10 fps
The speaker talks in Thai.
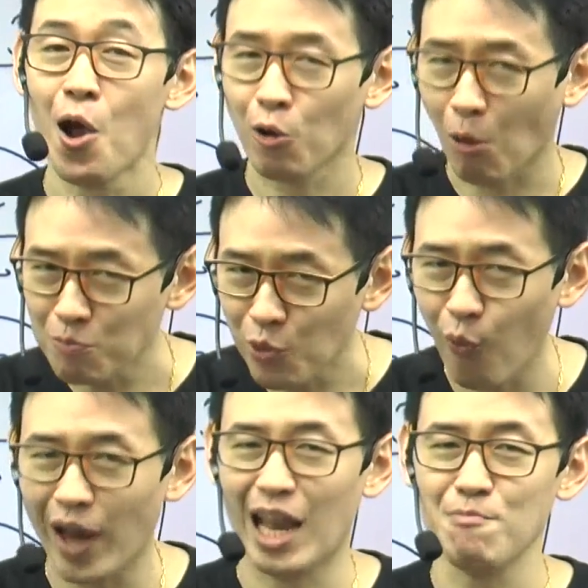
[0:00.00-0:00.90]
ทบทว
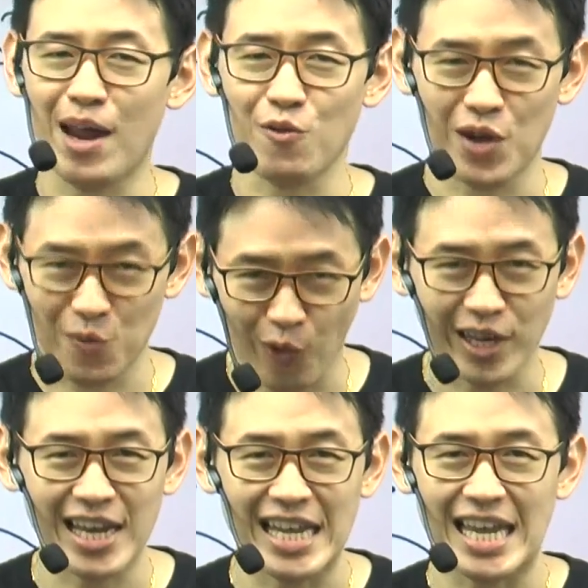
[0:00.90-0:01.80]
นและหมั่นฝึกฝน
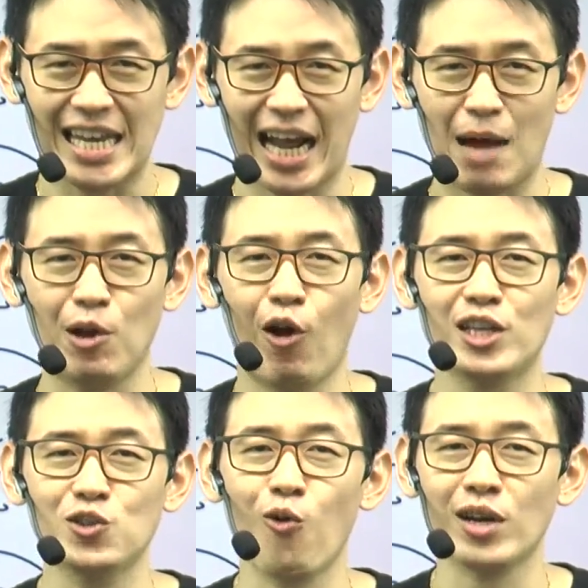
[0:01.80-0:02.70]
ให้ดีนะครับ แล้วขอให้
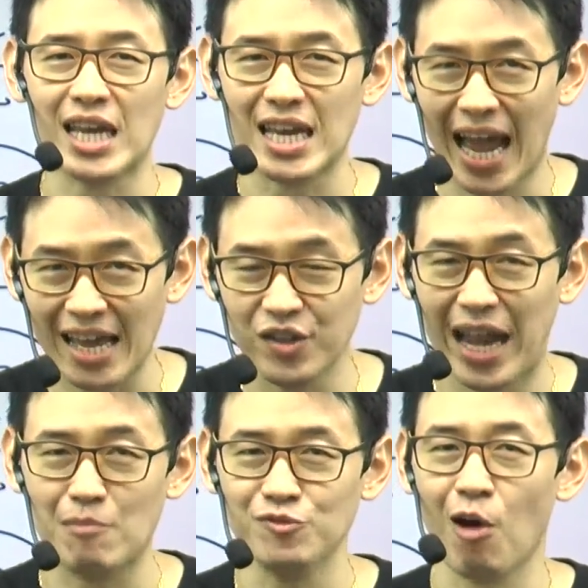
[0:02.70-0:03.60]
โชคดีในสนา
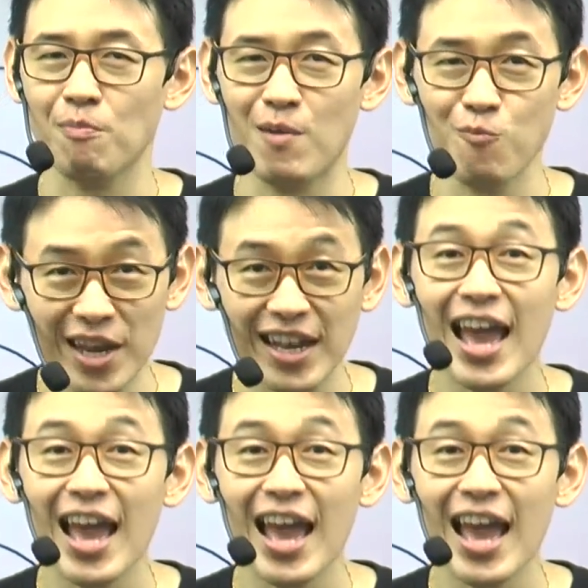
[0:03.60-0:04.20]
มสอบเอ็มวิท